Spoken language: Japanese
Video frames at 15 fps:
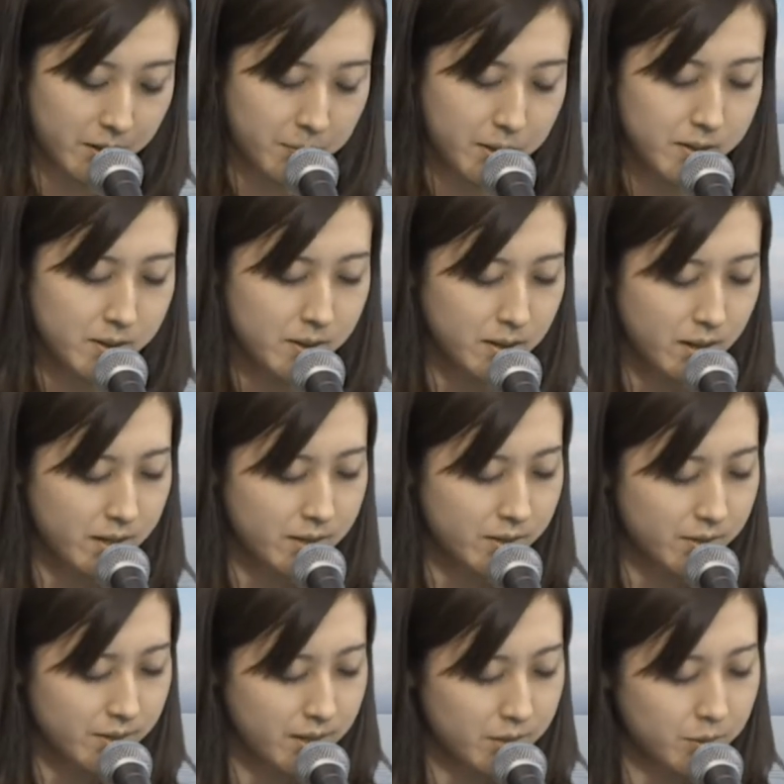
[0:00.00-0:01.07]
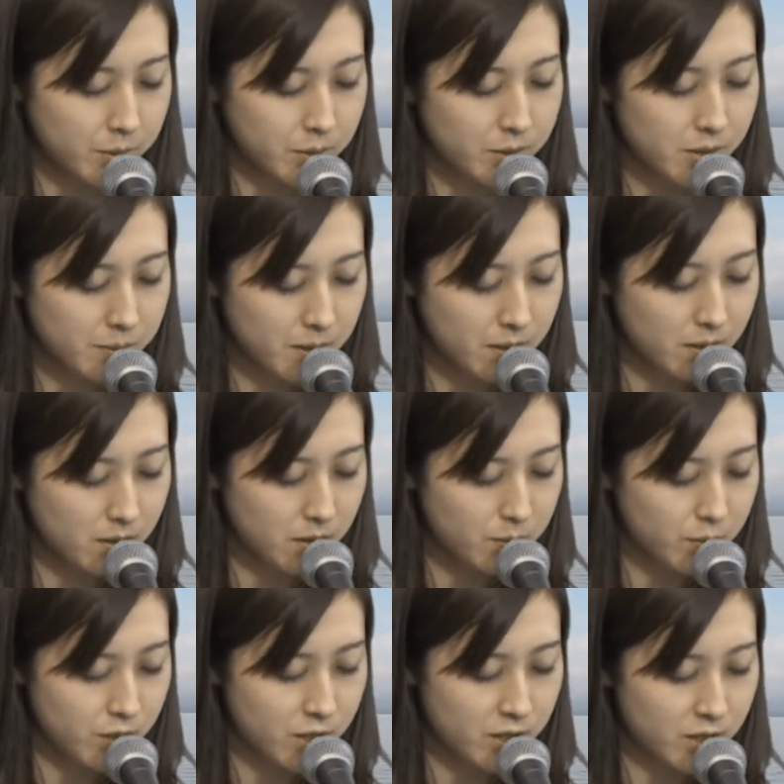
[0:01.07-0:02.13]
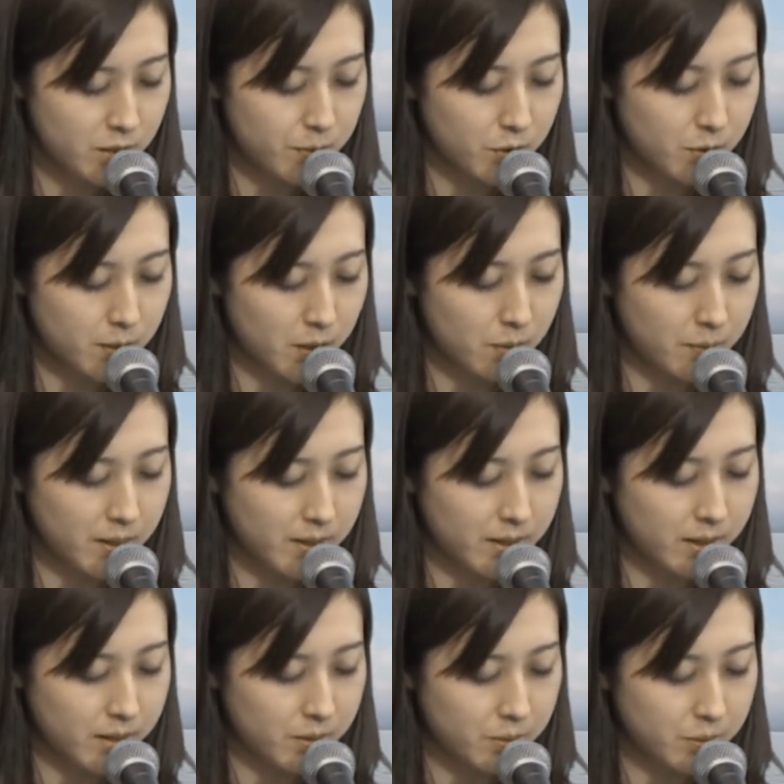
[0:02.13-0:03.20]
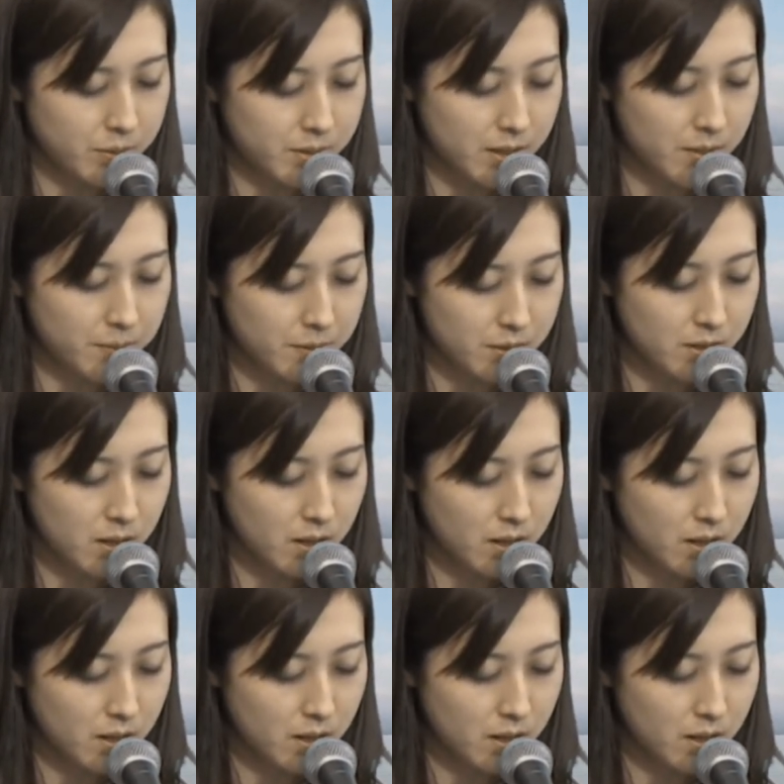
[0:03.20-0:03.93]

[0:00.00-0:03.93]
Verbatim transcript: ます。愛する天のお父様、カンボジアチームの恵みありがとうございます。